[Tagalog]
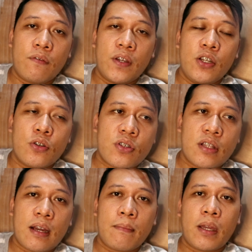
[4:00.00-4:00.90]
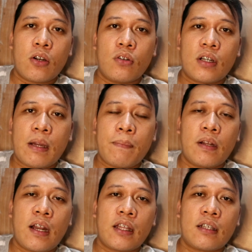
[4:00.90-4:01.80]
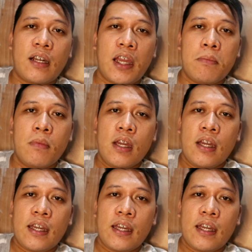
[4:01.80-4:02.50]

mga videos na mayroong copyright claim,